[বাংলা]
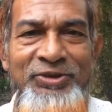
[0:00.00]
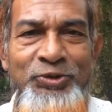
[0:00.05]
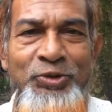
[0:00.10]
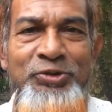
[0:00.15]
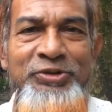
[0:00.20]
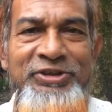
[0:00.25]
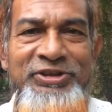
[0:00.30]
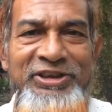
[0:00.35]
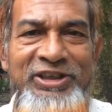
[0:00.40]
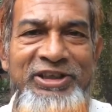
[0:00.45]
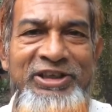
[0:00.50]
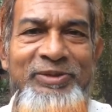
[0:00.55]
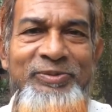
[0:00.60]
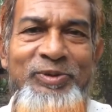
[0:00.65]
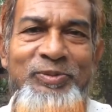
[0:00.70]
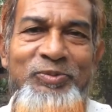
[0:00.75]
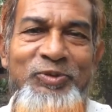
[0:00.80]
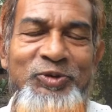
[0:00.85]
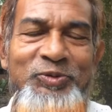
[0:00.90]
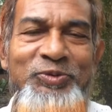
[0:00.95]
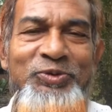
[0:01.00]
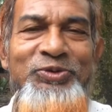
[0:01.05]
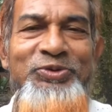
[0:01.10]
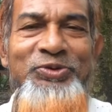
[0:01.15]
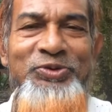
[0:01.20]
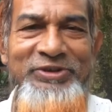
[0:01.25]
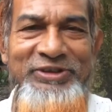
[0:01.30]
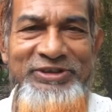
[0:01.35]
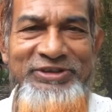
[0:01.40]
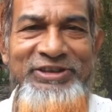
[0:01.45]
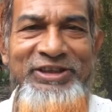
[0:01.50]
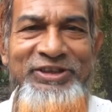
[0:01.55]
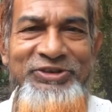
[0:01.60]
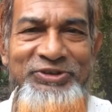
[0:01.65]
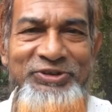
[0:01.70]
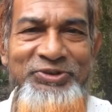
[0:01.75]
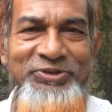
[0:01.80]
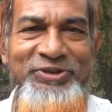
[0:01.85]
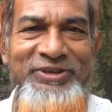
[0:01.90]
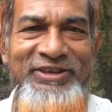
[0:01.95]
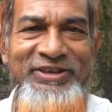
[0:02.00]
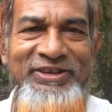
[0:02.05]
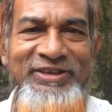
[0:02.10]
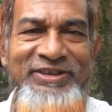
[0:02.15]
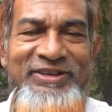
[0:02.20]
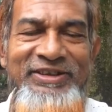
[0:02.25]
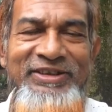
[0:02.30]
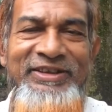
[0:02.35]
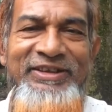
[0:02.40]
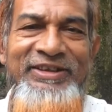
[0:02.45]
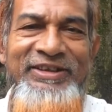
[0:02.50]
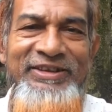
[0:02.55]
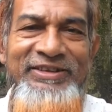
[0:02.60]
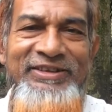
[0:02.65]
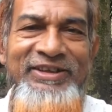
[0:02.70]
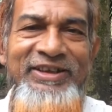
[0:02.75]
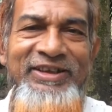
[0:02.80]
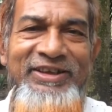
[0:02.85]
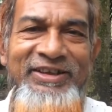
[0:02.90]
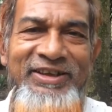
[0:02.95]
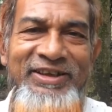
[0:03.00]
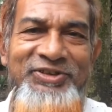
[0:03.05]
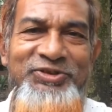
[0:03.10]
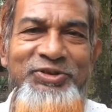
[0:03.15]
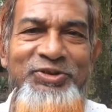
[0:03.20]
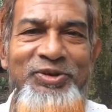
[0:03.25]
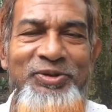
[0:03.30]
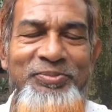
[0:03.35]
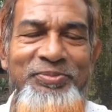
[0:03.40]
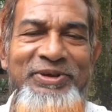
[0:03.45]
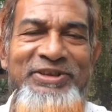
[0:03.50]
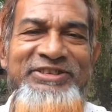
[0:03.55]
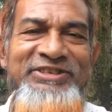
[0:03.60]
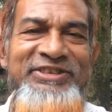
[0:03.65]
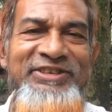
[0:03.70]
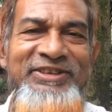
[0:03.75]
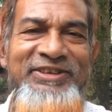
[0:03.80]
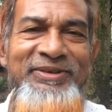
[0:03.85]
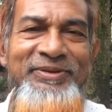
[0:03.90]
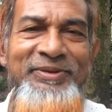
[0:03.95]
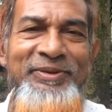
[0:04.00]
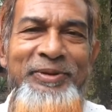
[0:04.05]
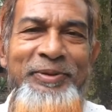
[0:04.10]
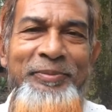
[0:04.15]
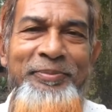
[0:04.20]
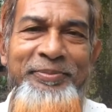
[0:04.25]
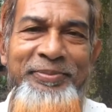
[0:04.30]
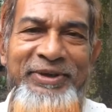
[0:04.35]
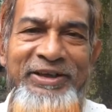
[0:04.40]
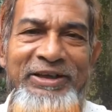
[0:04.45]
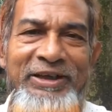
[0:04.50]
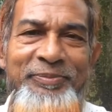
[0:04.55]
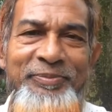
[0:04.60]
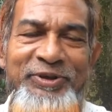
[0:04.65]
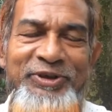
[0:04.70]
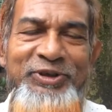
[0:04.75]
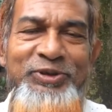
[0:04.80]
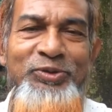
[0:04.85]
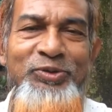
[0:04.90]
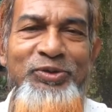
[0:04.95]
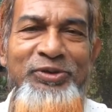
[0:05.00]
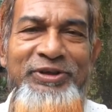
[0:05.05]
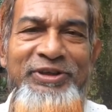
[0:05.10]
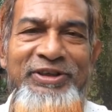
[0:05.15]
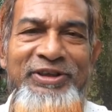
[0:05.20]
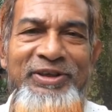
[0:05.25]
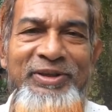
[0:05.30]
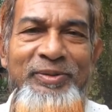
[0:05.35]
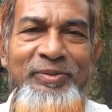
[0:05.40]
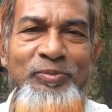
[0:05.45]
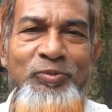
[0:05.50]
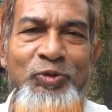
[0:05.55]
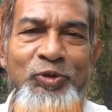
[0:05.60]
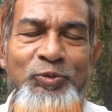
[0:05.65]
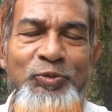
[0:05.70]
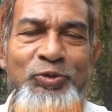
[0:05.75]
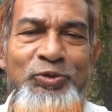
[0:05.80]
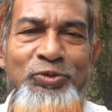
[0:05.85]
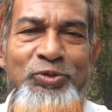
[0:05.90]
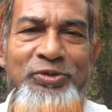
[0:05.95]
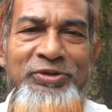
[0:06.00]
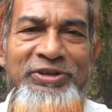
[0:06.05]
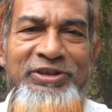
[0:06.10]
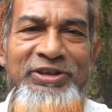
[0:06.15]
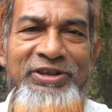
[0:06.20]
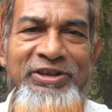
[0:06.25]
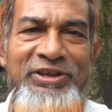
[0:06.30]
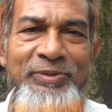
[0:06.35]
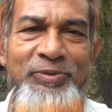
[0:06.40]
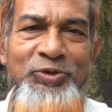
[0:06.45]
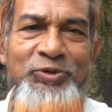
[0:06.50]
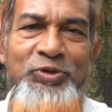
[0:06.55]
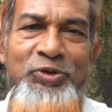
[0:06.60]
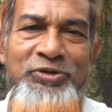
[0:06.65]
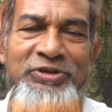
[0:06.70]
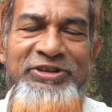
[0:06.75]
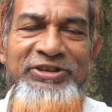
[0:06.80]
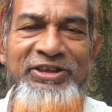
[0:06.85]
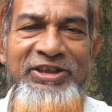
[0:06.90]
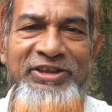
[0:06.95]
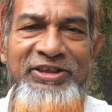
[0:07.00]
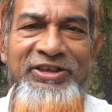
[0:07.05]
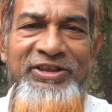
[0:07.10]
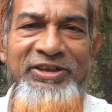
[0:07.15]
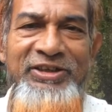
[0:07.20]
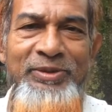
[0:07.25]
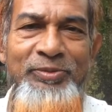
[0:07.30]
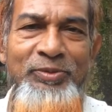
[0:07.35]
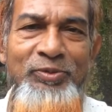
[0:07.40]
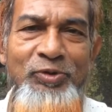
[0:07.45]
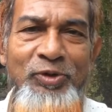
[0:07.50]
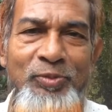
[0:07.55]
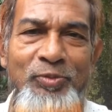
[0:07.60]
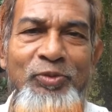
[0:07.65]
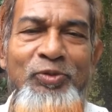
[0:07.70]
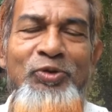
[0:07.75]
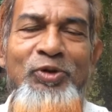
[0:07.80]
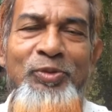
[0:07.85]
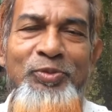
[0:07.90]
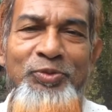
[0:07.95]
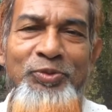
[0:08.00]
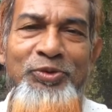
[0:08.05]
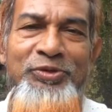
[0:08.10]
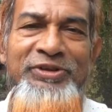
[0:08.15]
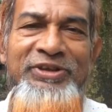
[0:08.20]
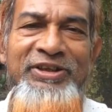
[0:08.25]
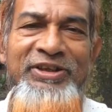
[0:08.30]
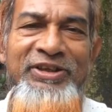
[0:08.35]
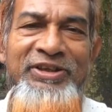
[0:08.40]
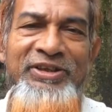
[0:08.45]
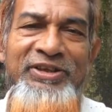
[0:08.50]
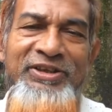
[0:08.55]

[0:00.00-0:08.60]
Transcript: শক্তিশালী এবং মজবুত করতে সাহায্য করে এছাড়া এই আসন অভ্যাসে পেটের পেশিগুলোকে মজবুত করতে এবং শক্তিশালী এবং কর্মক্ষম করতে